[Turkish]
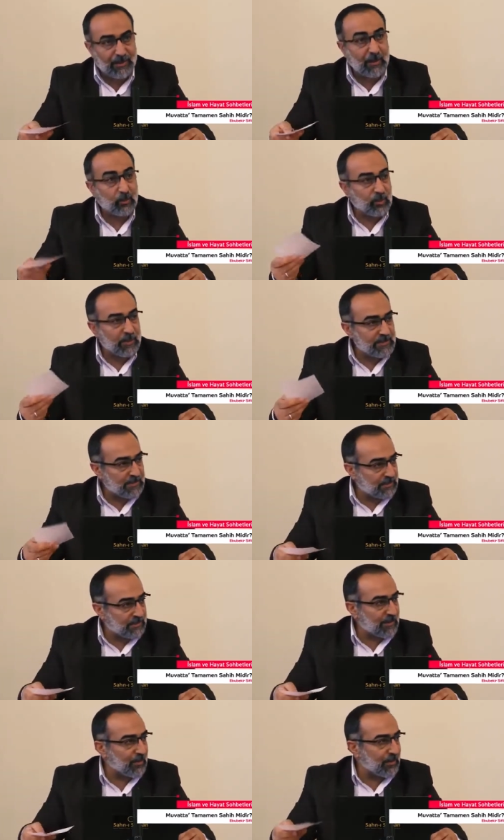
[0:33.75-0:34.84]
Bana
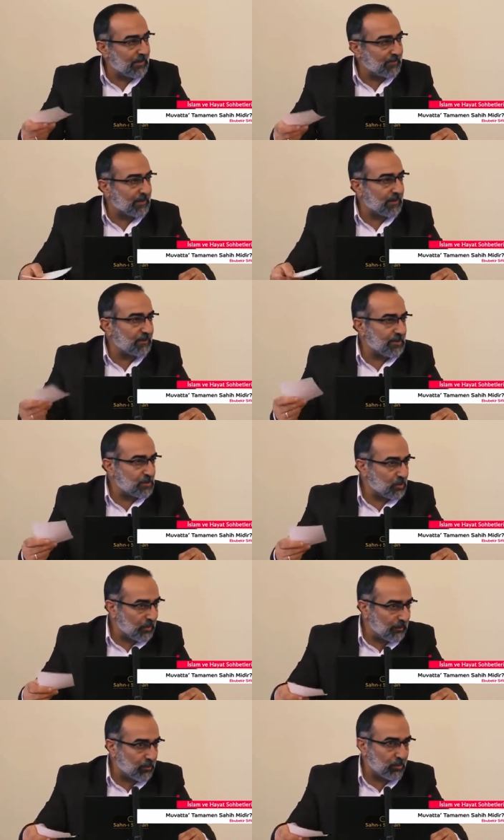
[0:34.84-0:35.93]
ulaştığına göre Efendimiz
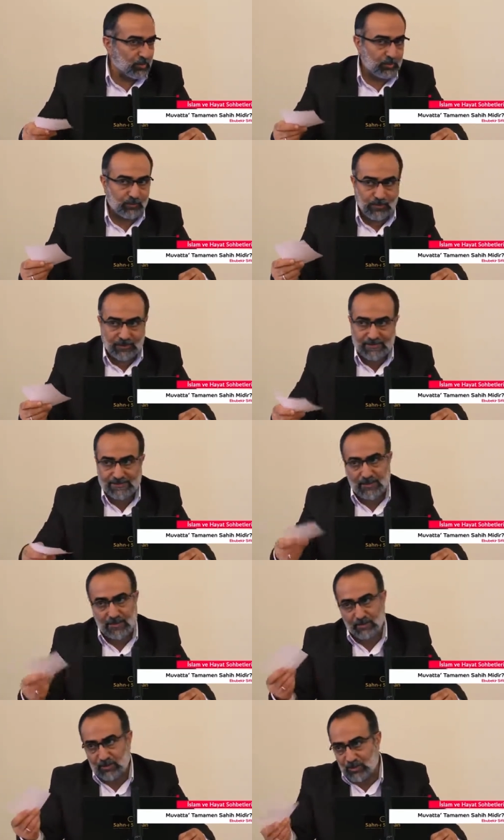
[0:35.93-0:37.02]
şöyle buyurdu falan
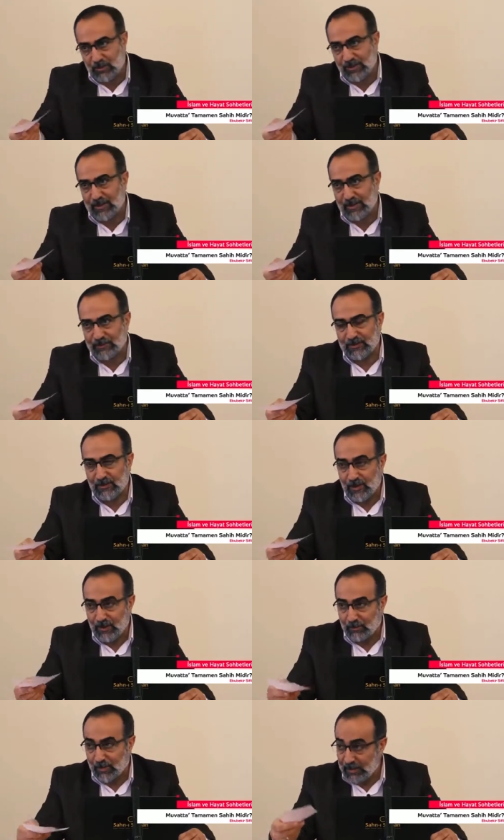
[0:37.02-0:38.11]
sahabi şöyle yaptı.
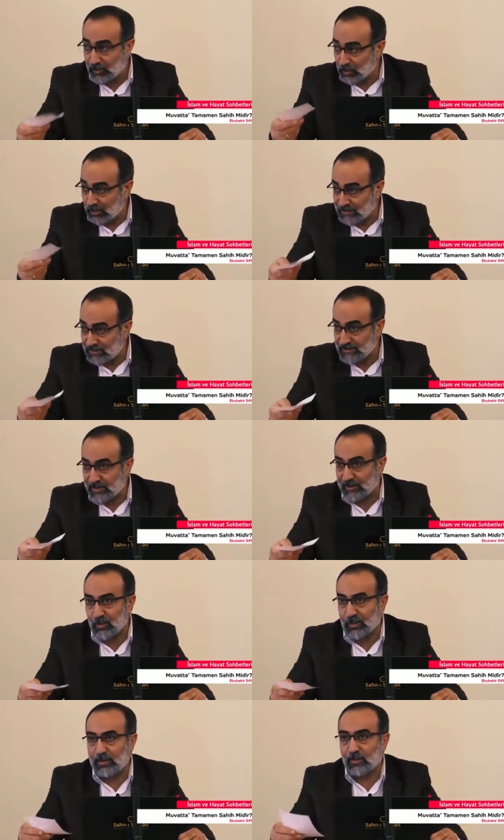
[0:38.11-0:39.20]
Bana ulaştığına
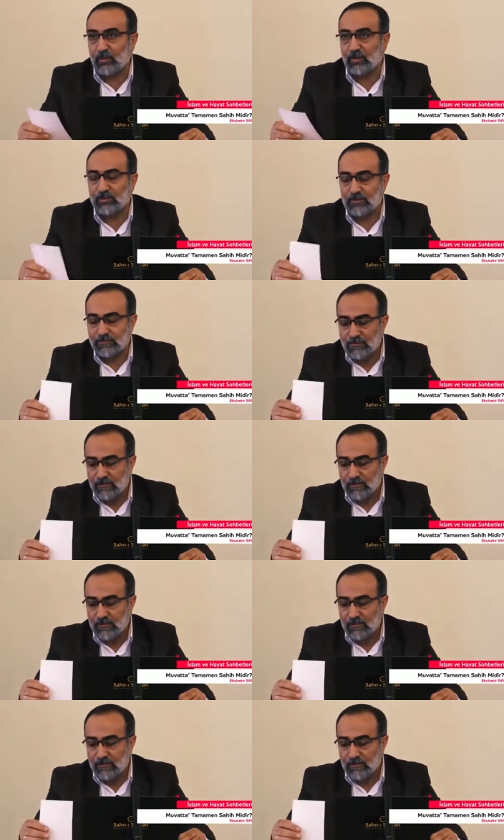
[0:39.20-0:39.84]
göre diyor.